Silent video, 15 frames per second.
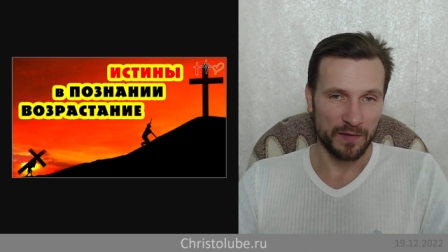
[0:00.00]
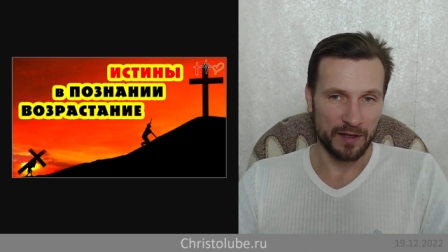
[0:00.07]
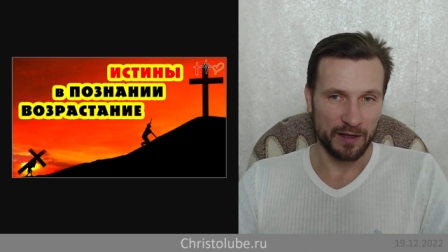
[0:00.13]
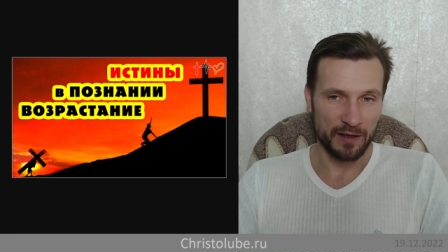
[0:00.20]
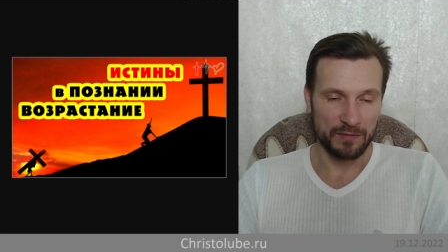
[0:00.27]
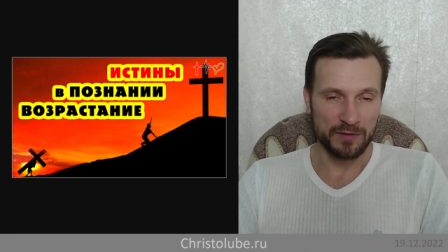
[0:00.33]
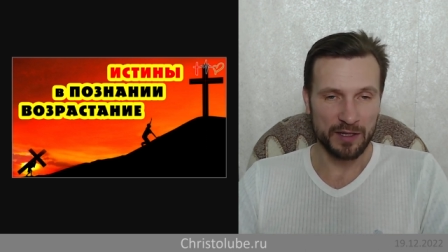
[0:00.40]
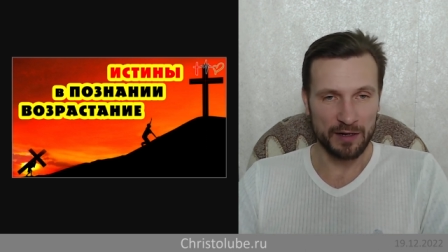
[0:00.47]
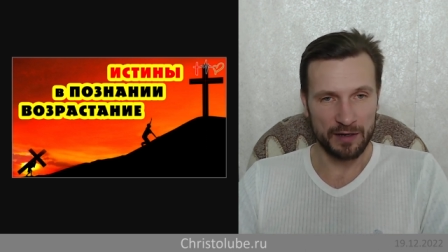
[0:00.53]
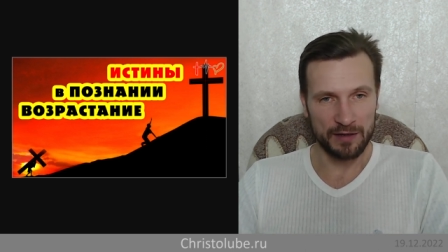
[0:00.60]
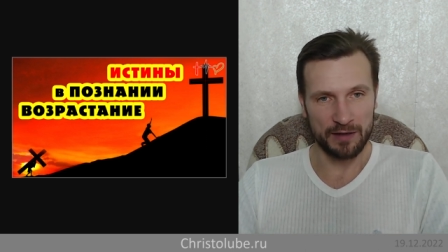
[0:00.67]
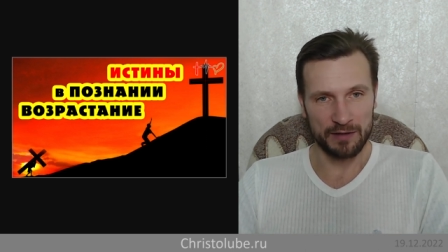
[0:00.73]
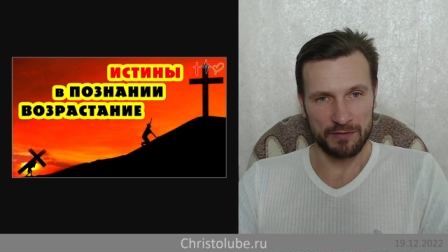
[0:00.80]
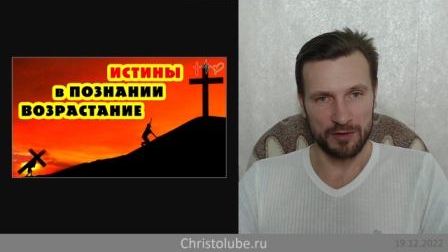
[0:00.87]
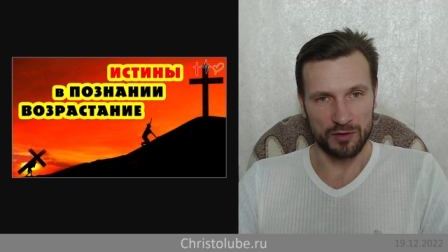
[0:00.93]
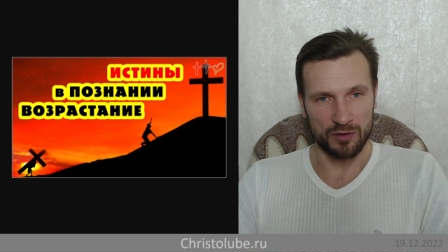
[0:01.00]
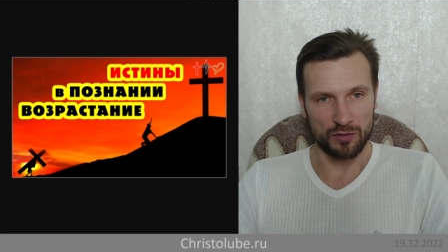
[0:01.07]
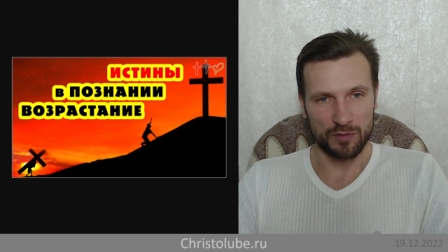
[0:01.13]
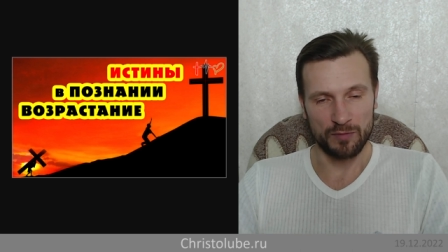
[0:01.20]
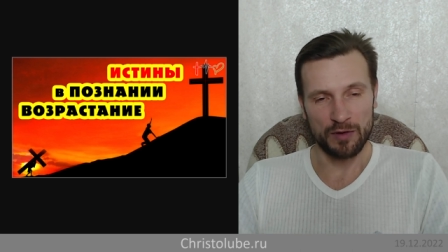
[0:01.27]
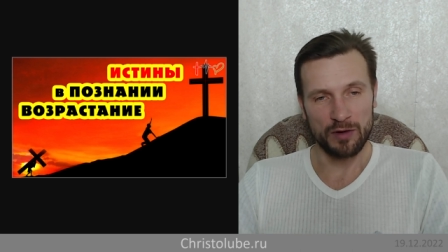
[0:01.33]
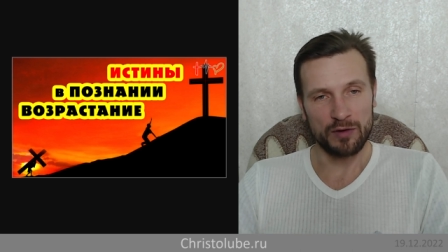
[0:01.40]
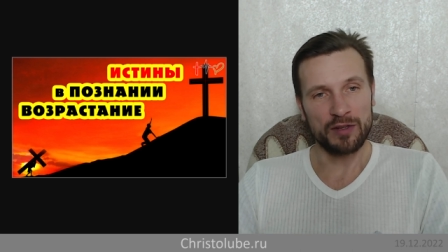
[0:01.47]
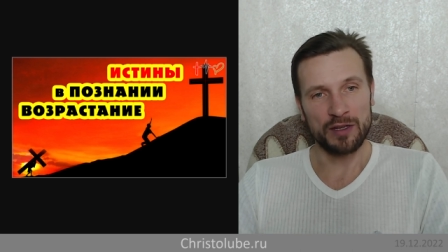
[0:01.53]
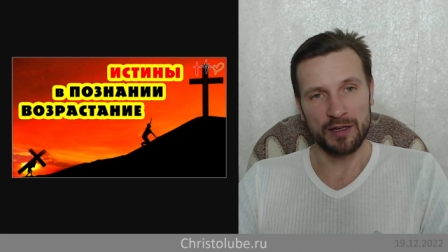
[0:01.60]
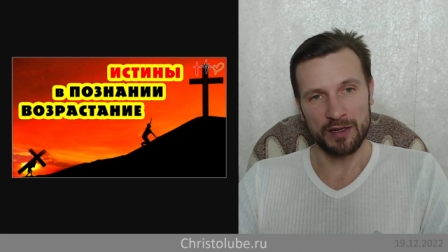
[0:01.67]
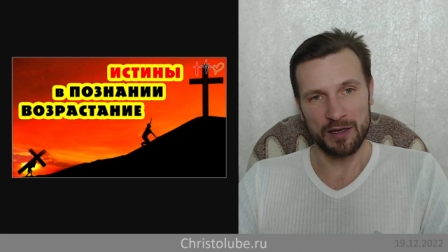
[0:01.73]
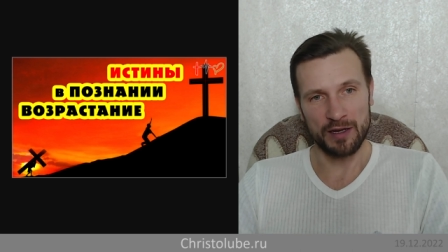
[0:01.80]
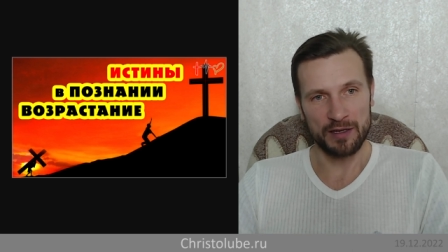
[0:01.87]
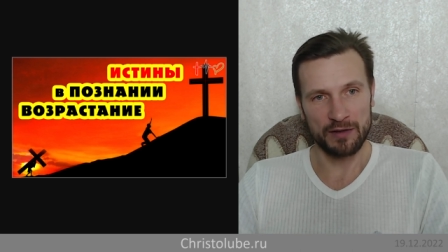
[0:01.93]
Я вам заранее отвечу, что побороть их
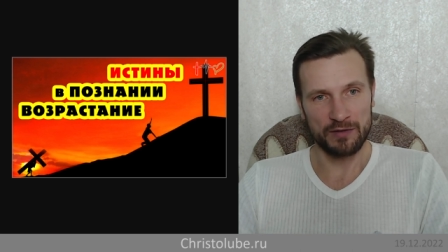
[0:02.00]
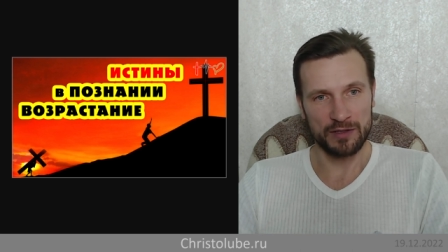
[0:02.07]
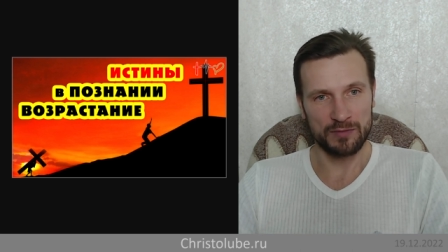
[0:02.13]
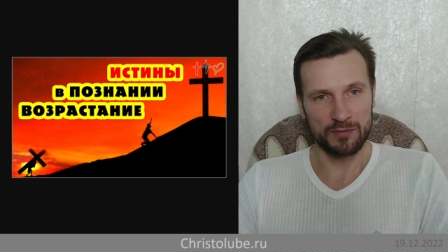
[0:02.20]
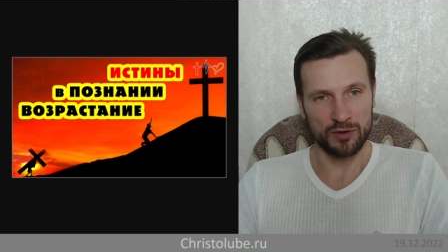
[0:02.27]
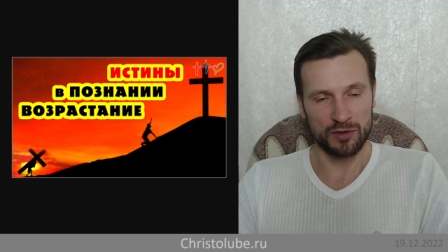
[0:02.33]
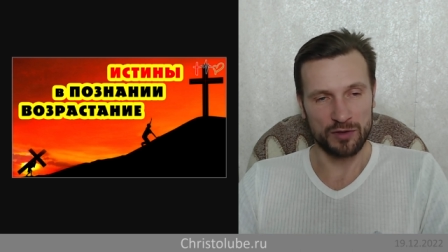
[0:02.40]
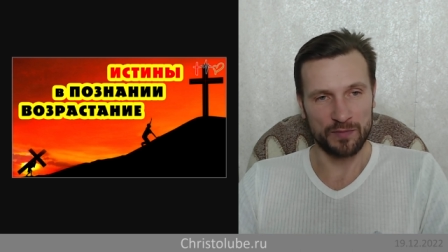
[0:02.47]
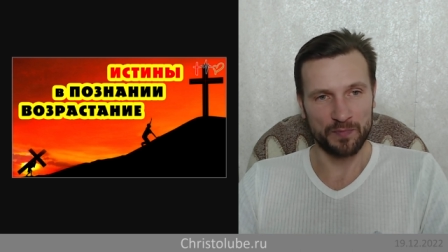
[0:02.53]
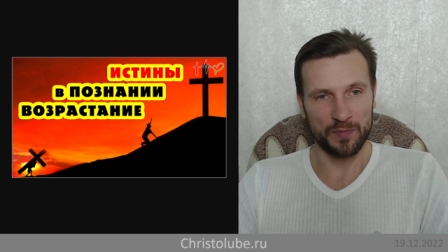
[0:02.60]
никак невозможно.